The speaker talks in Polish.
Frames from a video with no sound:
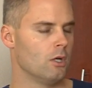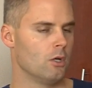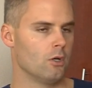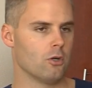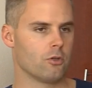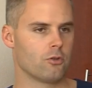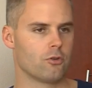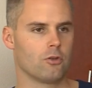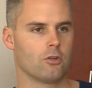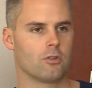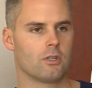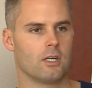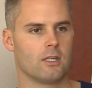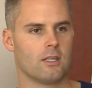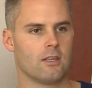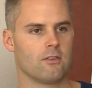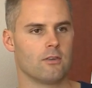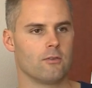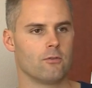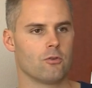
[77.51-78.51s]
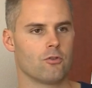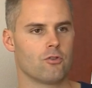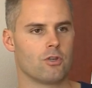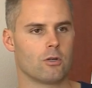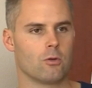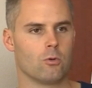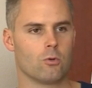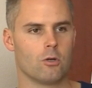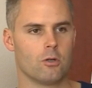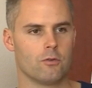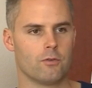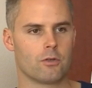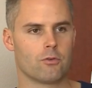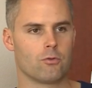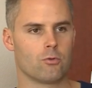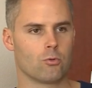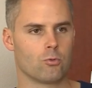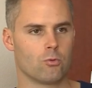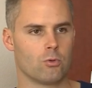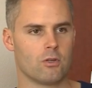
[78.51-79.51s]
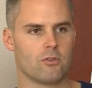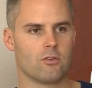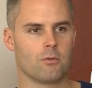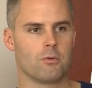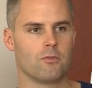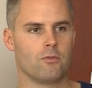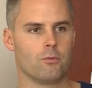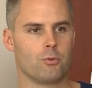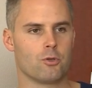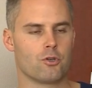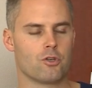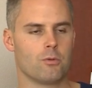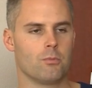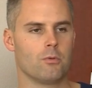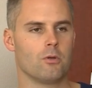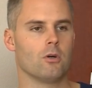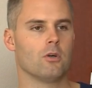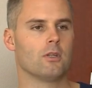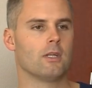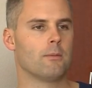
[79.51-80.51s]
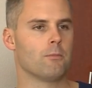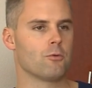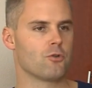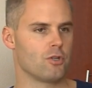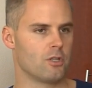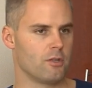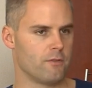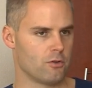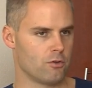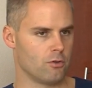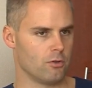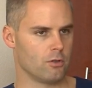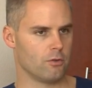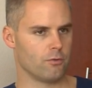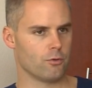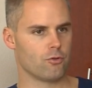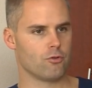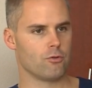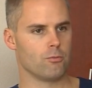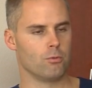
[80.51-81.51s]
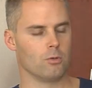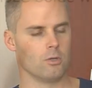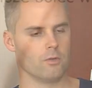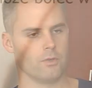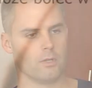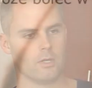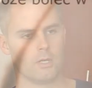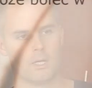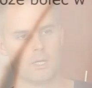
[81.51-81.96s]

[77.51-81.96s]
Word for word: od środka na zewnątrz, jakąkolwiek strukturę sobie wybierzemy, ona może dawać dolegliwości bólowe.